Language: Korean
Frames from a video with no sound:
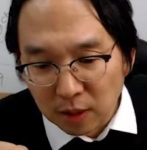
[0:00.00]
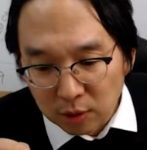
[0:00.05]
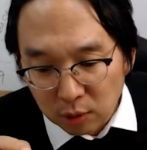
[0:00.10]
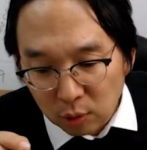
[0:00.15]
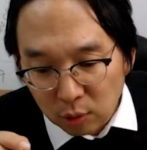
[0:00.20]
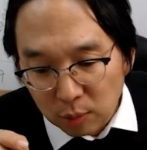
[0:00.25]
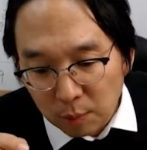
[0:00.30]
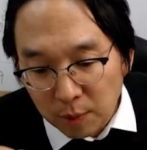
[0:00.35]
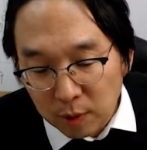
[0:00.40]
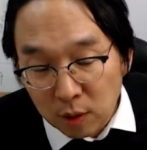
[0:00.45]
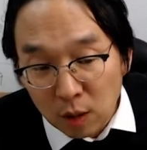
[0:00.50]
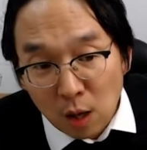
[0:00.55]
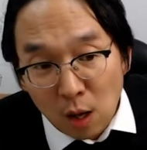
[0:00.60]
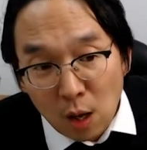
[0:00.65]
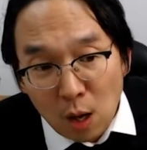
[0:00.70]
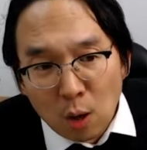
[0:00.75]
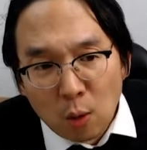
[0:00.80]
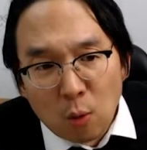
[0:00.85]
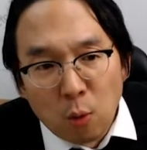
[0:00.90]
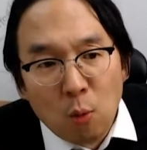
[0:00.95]
그러고 보면은
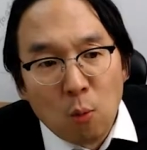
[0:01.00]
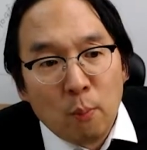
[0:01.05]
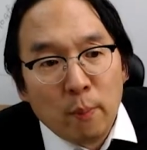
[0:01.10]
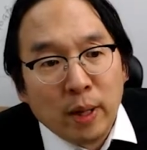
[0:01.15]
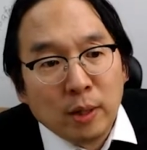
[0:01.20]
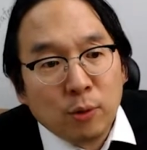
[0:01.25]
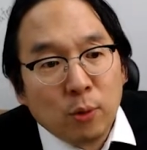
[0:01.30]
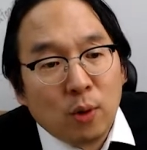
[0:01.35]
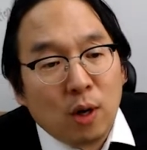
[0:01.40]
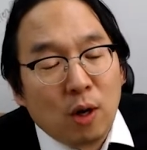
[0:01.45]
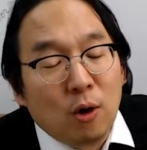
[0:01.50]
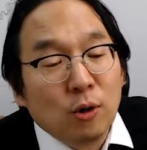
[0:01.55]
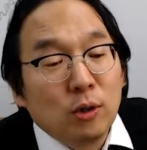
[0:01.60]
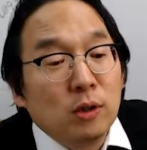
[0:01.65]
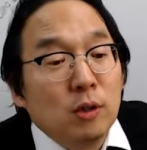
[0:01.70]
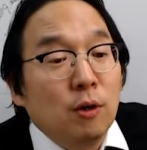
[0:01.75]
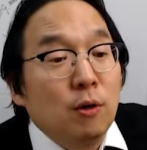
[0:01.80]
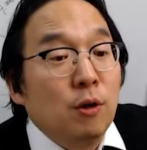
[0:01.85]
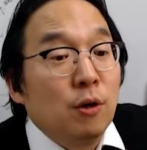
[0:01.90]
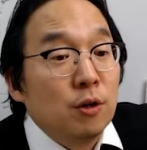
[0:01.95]
공매도가
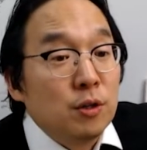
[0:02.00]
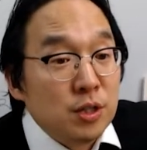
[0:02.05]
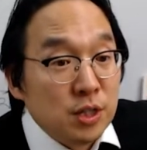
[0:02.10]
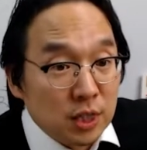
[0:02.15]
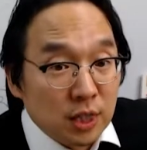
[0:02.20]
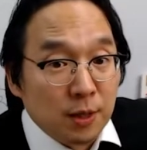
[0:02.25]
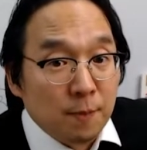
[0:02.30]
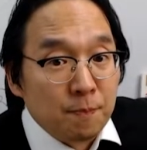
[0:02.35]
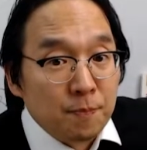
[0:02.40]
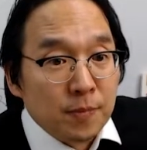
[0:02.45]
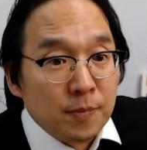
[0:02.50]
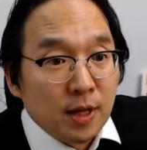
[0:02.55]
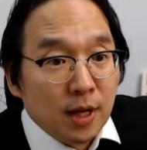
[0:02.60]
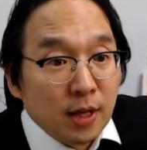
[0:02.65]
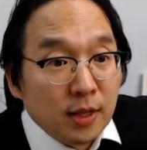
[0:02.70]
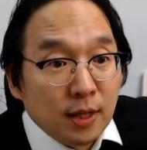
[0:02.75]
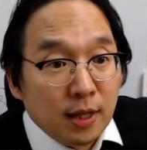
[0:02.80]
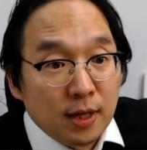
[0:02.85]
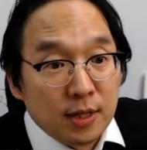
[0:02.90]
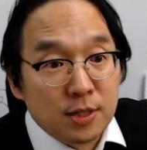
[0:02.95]
어떤 건지에
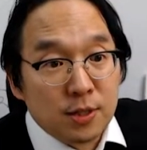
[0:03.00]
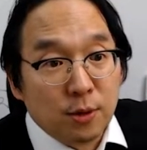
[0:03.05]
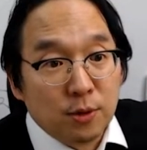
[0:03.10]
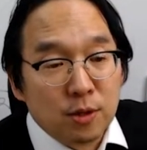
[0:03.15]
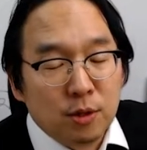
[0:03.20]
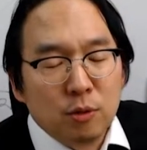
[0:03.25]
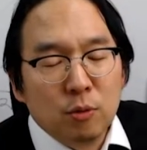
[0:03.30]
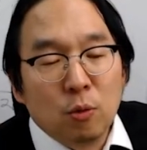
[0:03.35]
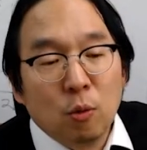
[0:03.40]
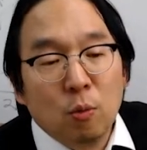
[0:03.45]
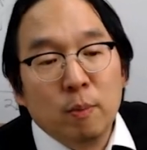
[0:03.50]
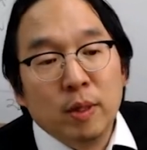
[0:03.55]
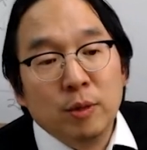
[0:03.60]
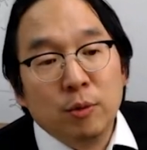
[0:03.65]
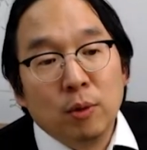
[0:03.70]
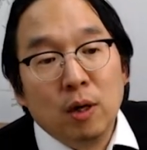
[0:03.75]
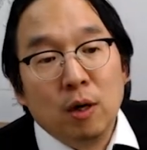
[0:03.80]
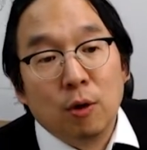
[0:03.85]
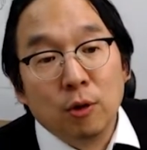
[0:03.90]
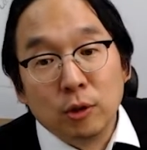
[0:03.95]
대해서 그리고
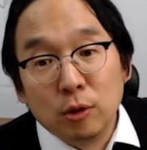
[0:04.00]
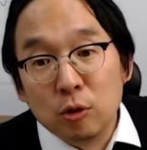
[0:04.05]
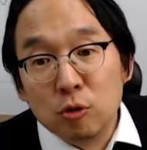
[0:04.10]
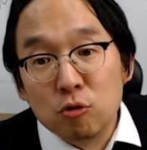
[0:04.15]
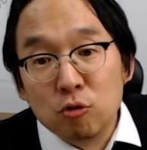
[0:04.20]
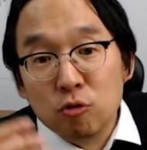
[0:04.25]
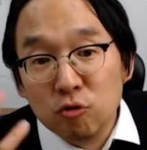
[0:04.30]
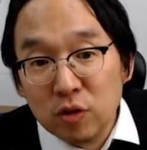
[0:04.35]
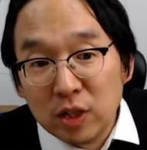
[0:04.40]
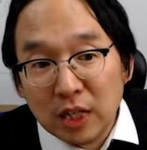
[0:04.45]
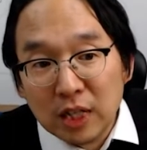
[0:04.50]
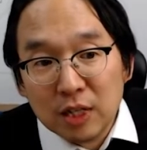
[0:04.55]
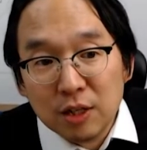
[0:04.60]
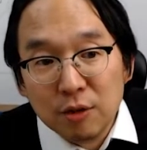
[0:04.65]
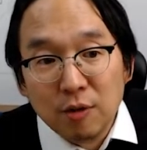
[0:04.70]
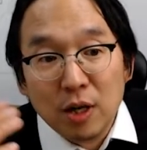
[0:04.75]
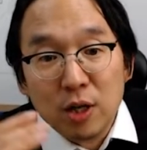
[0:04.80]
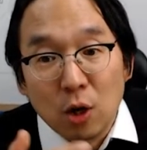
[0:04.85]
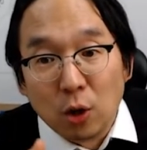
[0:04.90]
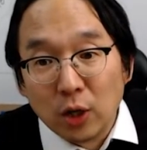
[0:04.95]
공매도가 어떤
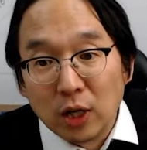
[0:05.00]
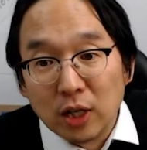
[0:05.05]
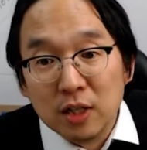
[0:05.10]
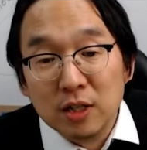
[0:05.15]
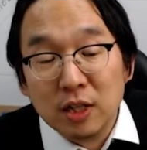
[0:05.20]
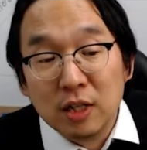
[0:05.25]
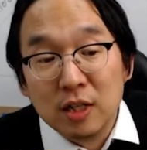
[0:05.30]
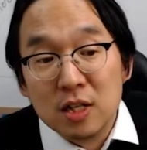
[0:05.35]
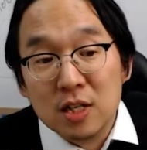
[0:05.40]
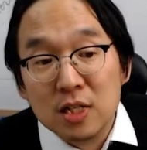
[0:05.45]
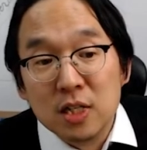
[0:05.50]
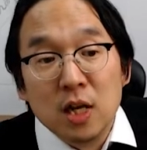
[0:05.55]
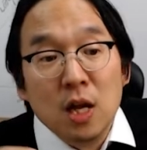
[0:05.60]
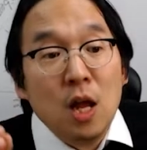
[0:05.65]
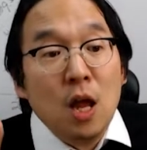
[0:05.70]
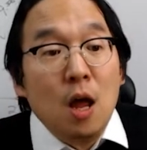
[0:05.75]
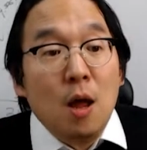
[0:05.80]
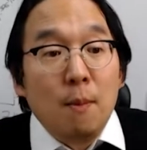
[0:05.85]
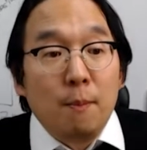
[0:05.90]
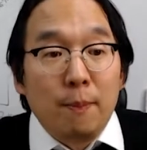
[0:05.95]
순기능과 역기능이 있는지
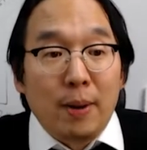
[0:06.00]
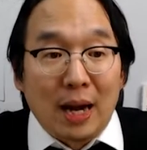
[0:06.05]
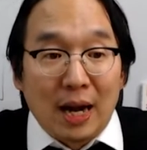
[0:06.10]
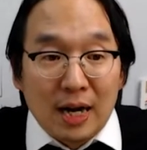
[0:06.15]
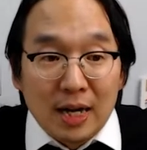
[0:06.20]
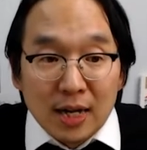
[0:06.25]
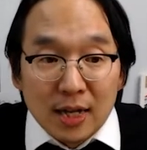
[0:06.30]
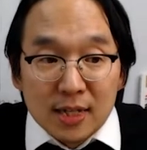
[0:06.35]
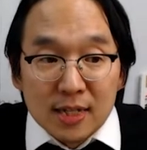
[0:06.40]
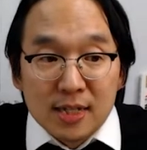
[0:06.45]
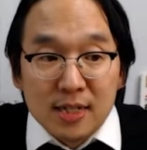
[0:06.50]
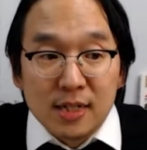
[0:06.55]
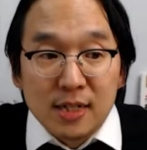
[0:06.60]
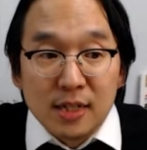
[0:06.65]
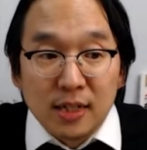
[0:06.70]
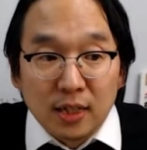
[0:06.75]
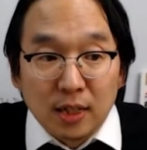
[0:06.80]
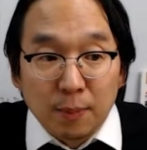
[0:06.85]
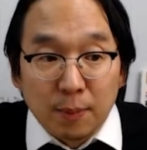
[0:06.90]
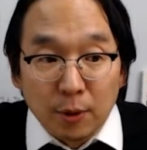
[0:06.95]
밸런스
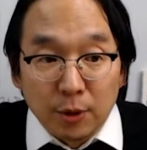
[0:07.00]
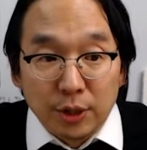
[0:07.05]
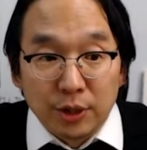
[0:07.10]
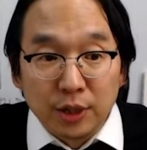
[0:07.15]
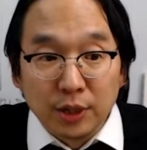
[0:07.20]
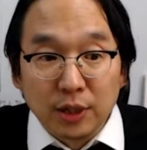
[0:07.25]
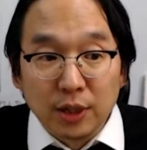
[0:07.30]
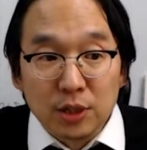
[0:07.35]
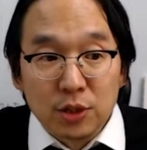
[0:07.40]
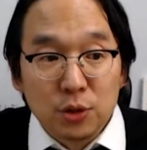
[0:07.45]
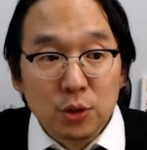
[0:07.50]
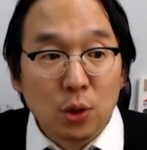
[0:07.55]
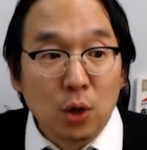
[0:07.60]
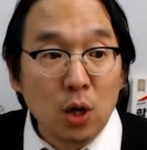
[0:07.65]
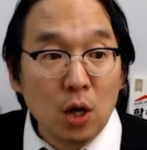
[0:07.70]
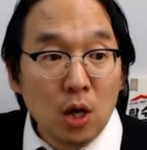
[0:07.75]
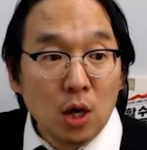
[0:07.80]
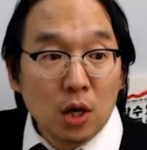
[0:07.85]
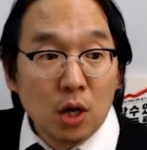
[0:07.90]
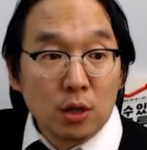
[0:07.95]
있게 배워야 되겠죠.
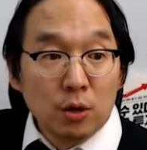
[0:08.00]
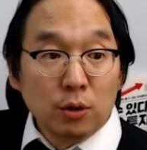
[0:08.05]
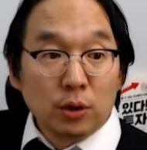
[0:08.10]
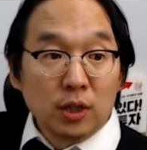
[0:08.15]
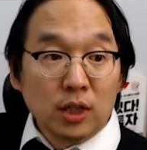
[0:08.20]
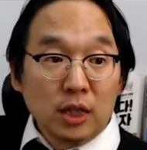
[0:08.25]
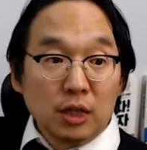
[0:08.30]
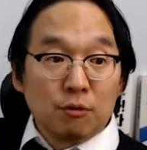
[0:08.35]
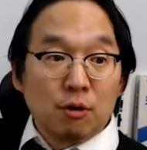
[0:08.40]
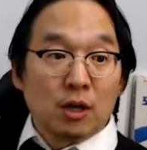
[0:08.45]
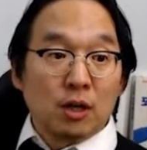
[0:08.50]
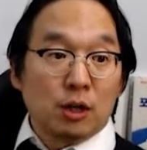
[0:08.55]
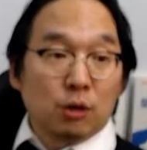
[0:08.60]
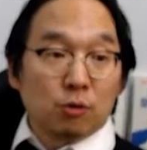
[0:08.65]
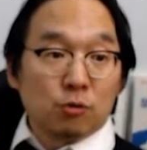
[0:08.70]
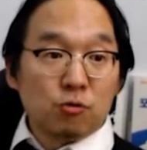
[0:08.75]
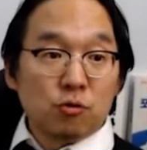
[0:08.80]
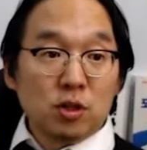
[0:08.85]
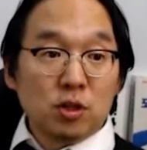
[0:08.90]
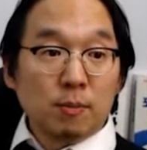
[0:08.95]
여기 이관희
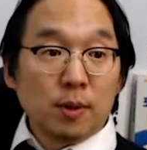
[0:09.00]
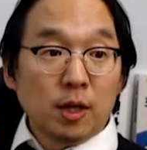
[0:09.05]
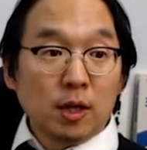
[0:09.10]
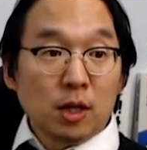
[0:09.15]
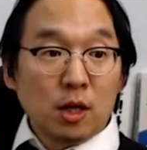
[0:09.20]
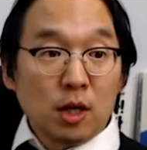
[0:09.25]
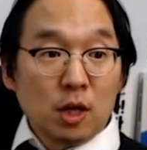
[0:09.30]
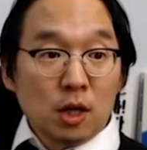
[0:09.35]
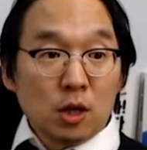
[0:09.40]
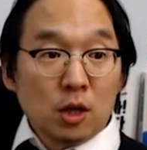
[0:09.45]
교수님의